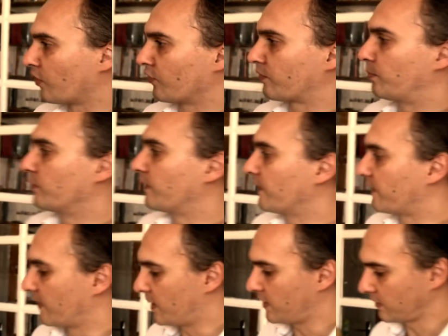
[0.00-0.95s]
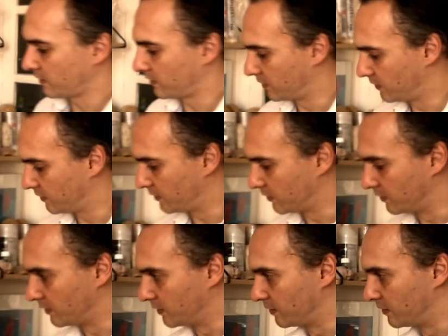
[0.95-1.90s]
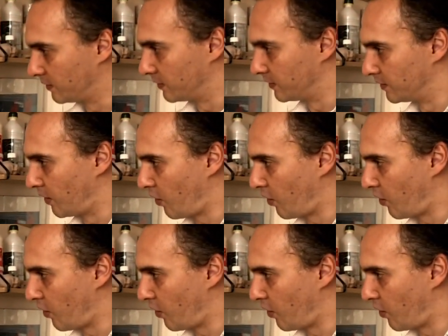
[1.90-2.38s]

transposer ça euh,